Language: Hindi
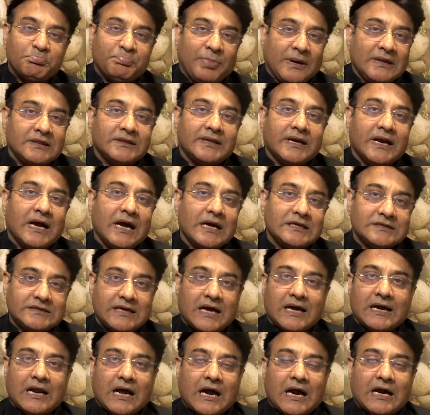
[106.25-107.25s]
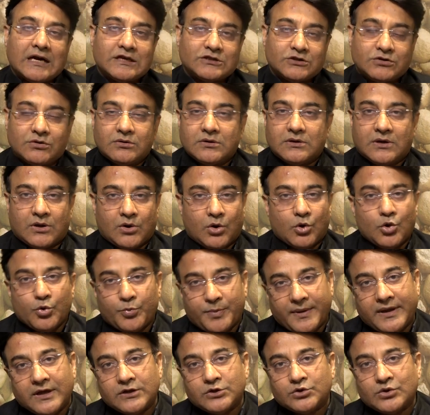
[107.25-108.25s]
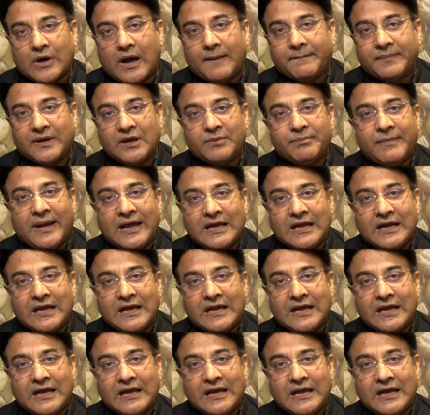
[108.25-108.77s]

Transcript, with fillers: पंद्रह हज़ार आठ सौ करोड़ रुपए जो आपके